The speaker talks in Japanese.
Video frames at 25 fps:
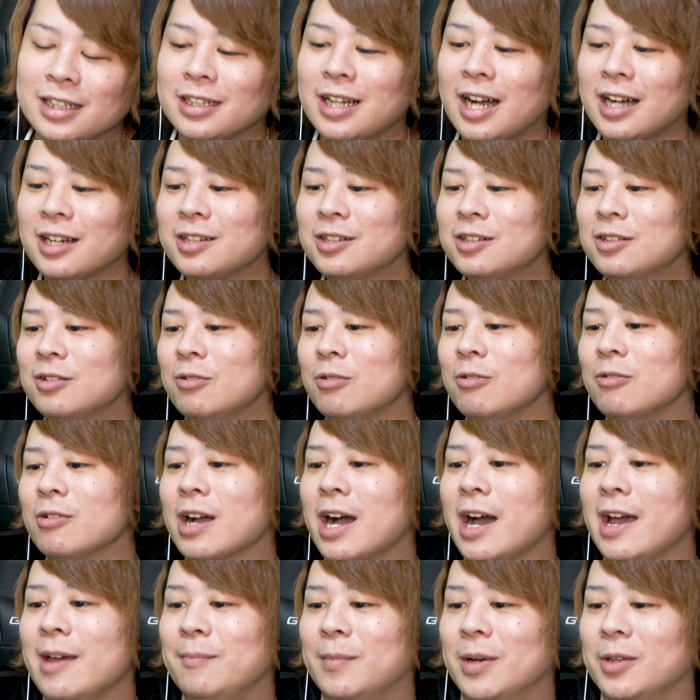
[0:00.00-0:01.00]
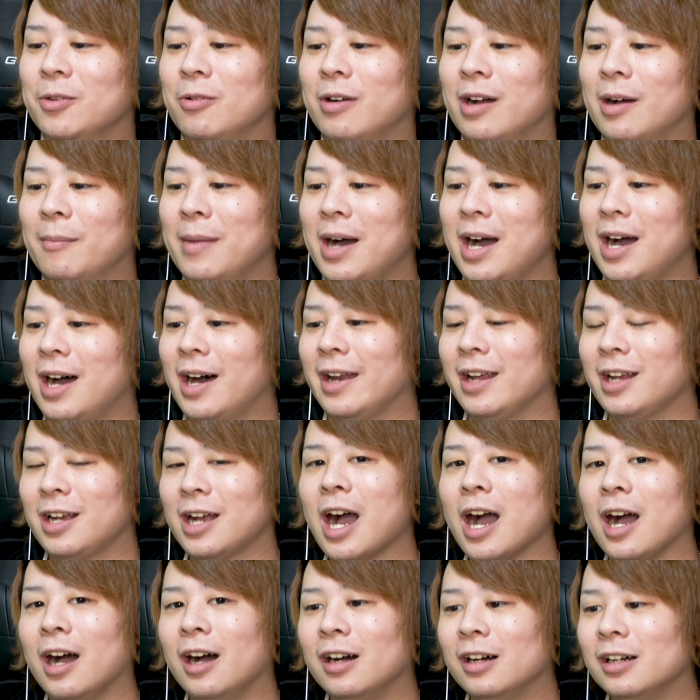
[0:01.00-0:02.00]
学校がマの方が、まああれ
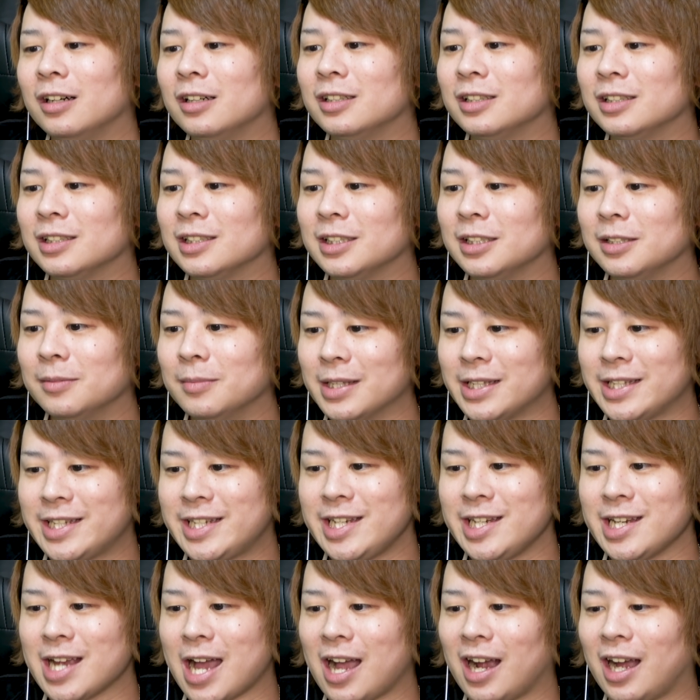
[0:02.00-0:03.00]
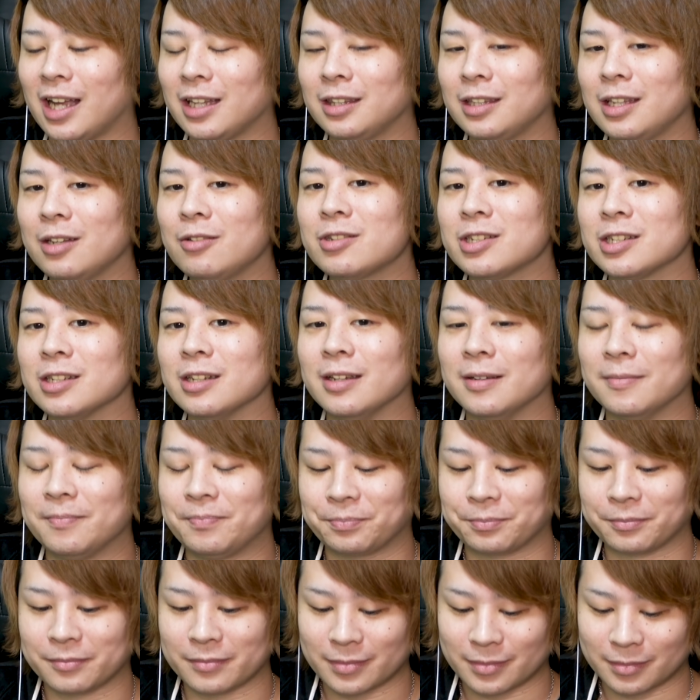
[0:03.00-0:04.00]
か。まあ G 上がってるしね。
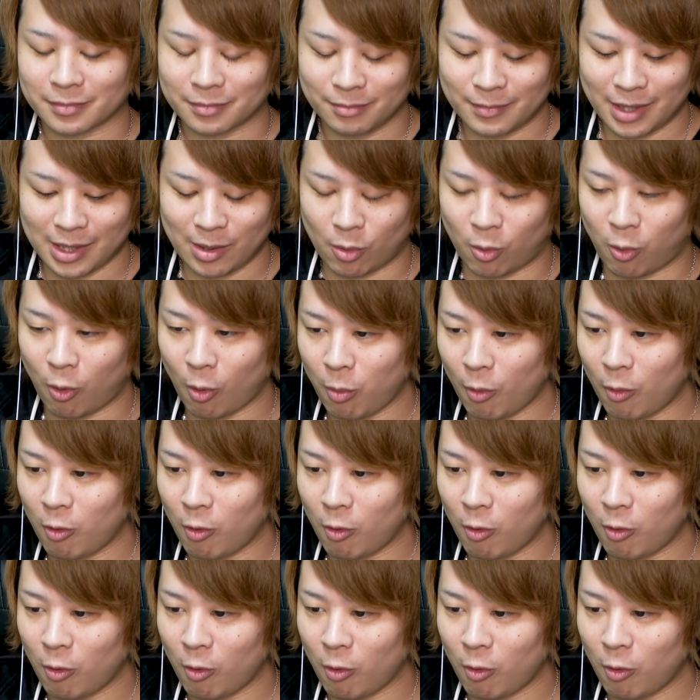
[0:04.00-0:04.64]
まあでもほ